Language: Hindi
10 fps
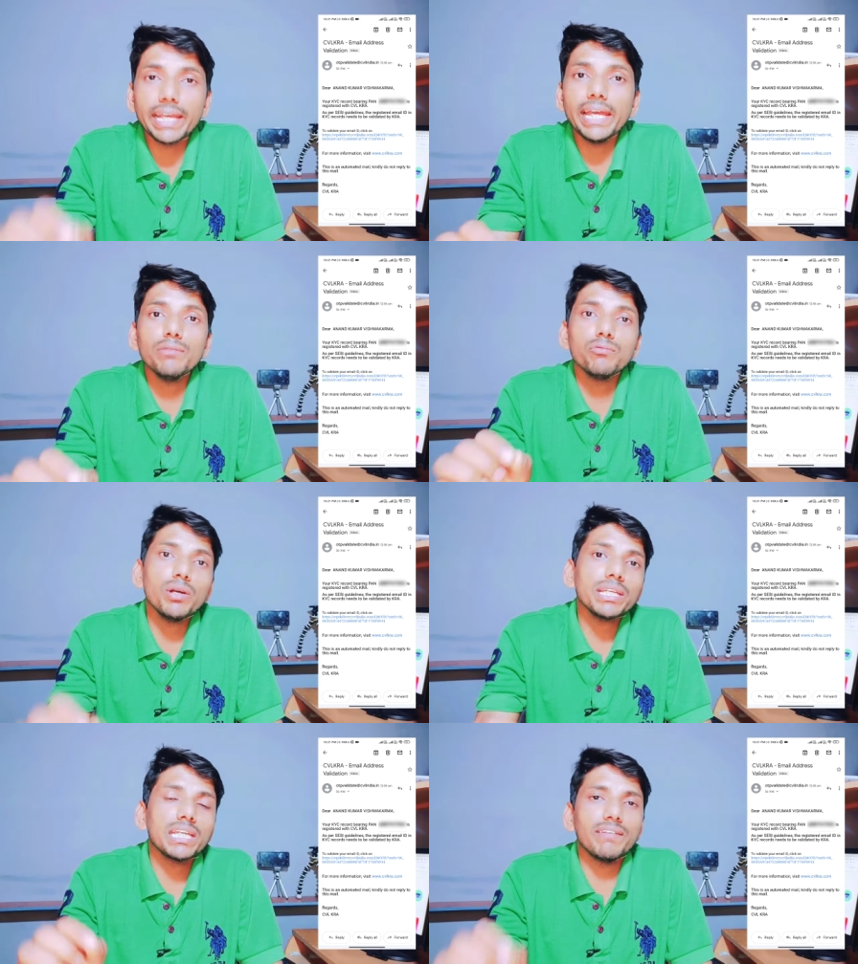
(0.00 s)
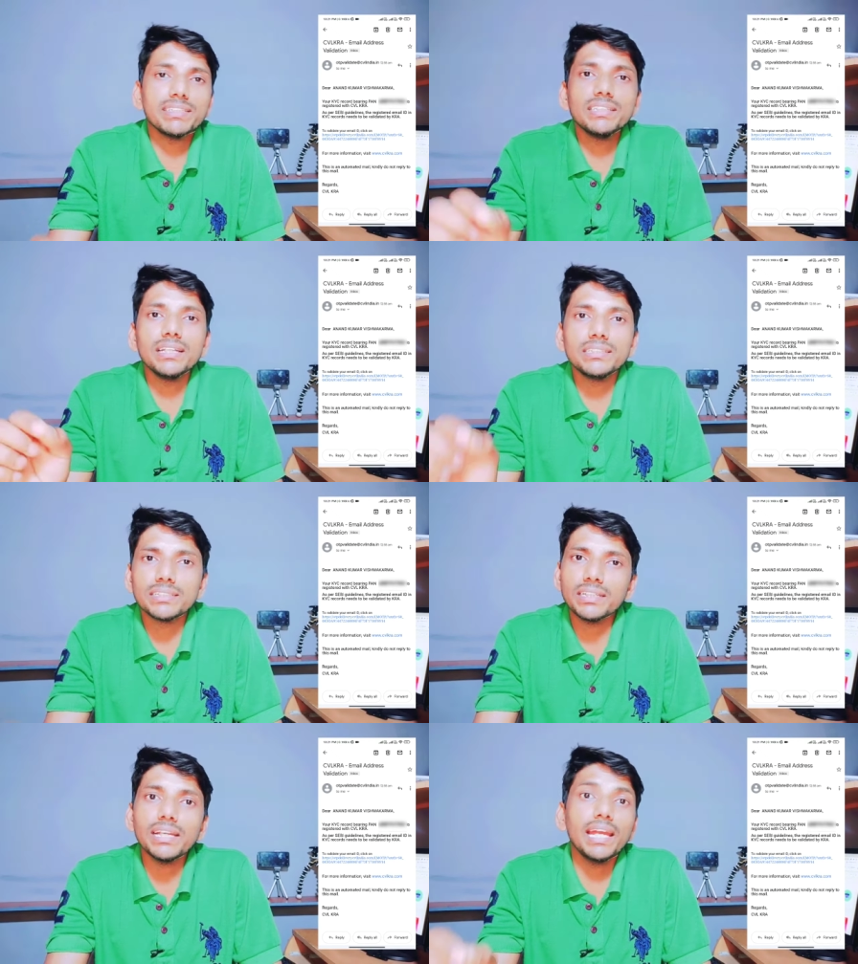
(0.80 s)
है वो है के
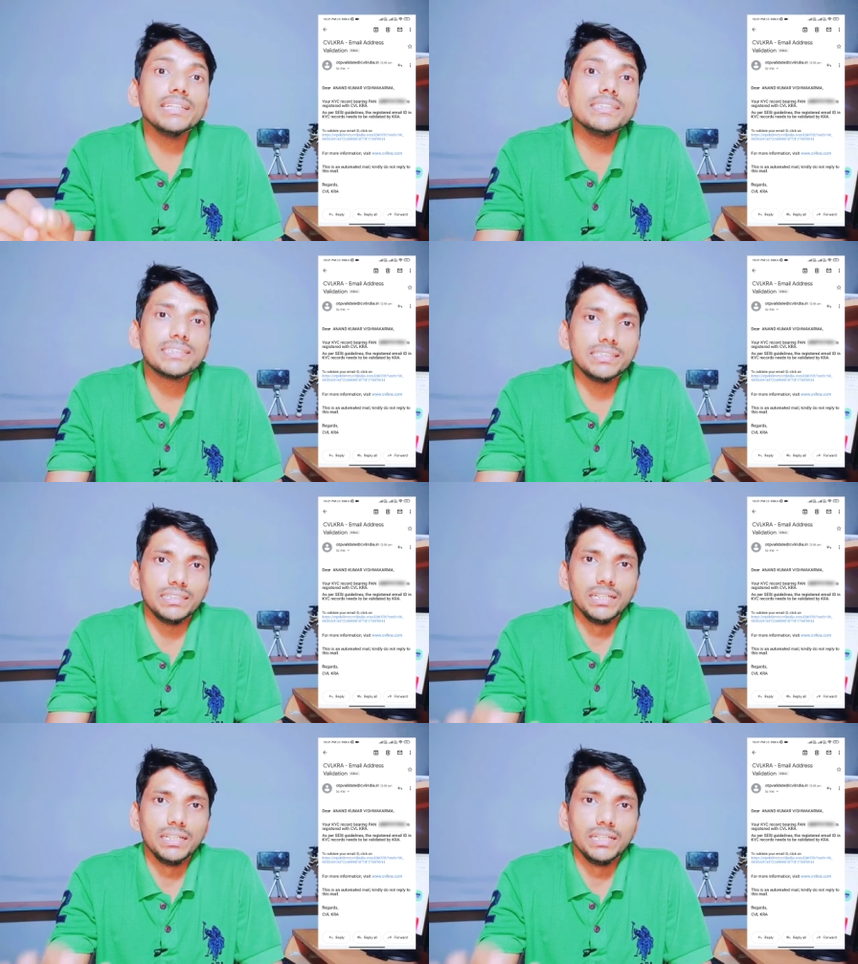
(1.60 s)
रजिस्ट्रेशन एजेंसी